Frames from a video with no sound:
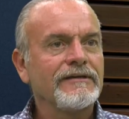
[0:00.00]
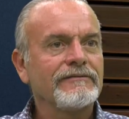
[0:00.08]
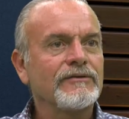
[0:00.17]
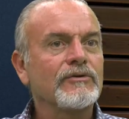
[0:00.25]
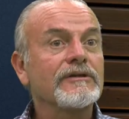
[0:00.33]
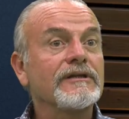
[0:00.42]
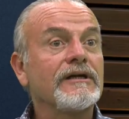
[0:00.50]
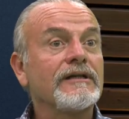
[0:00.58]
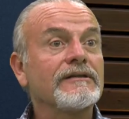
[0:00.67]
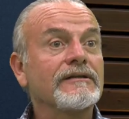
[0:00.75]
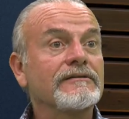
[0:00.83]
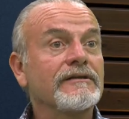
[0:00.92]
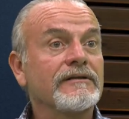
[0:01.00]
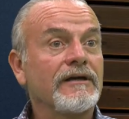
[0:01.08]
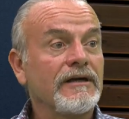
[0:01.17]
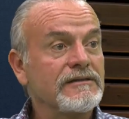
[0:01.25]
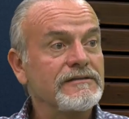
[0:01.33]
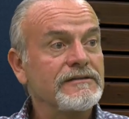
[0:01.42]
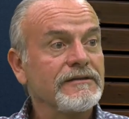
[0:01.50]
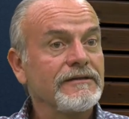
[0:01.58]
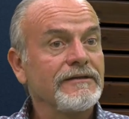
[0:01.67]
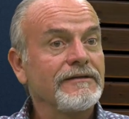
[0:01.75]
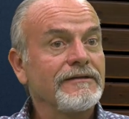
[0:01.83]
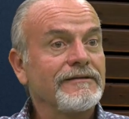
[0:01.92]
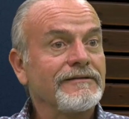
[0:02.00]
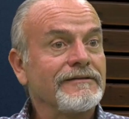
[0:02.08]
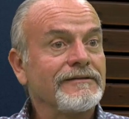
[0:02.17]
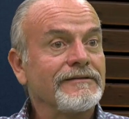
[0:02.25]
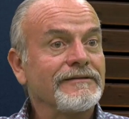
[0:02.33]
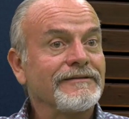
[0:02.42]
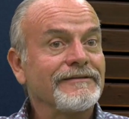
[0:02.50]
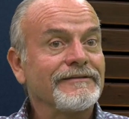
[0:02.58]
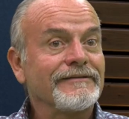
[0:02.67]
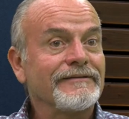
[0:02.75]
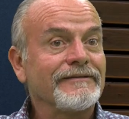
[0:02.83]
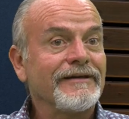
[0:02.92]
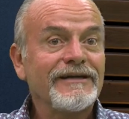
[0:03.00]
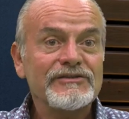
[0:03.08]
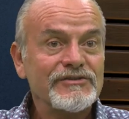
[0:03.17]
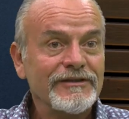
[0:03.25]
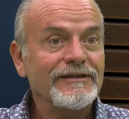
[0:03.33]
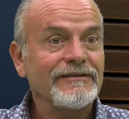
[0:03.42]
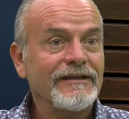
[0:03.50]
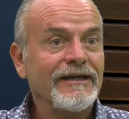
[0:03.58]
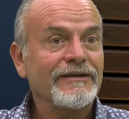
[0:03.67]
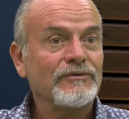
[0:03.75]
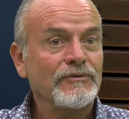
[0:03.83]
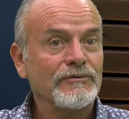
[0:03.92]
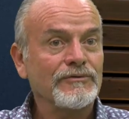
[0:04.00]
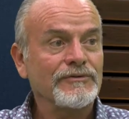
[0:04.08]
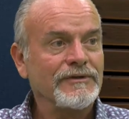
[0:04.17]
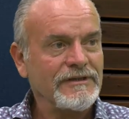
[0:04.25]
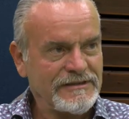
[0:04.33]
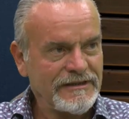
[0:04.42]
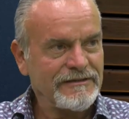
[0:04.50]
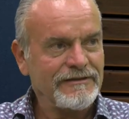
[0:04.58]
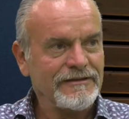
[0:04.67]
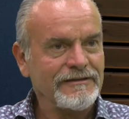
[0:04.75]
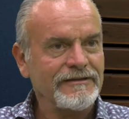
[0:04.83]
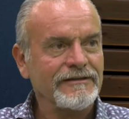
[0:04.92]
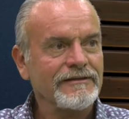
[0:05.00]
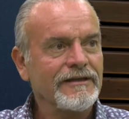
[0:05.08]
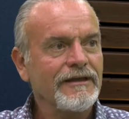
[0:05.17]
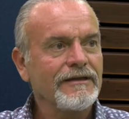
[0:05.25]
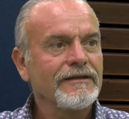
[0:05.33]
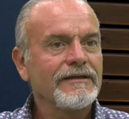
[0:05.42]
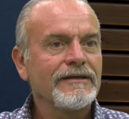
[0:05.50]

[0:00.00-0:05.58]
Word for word: Ve orada aldıkları haz e, her şeye değer olduğunu hissettiklerinde